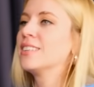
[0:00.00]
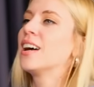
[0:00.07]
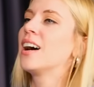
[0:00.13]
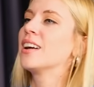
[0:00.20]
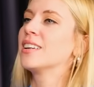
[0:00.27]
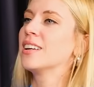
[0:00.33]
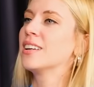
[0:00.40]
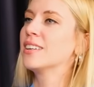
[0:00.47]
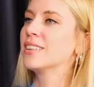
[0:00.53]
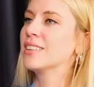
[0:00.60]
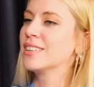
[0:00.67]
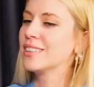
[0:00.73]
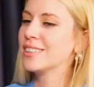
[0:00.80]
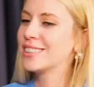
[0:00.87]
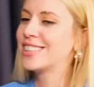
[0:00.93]
Yani
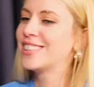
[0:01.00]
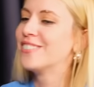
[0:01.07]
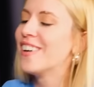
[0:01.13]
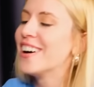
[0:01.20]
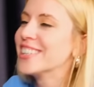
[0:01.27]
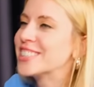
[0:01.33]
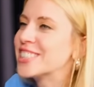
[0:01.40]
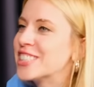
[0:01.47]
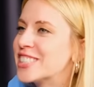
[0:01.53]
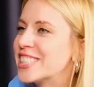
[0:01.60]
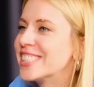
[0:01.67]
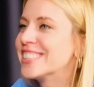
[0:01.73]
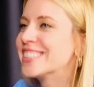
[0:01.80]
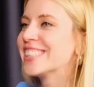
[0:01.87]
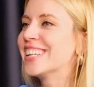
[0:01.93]
e, Kıvanç
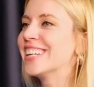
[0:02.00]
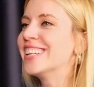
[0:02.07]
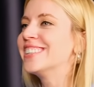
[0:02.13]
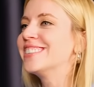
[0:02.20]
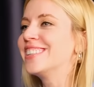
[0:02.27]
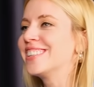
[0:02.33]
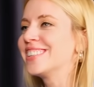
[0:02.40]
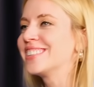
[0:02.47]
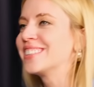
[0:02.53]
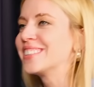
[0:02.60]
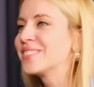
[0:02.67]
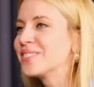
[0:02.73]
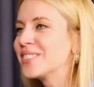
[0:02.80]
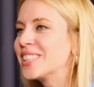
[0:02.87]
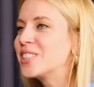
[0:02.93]
için de, Dilan
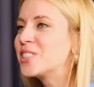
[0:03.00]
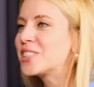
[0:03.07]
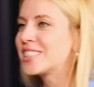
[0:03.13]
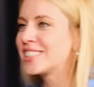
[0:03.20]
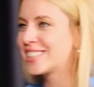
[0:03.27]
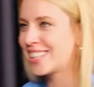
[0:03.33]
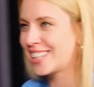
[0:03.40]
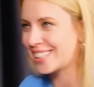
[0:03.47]
Hanımlar için de,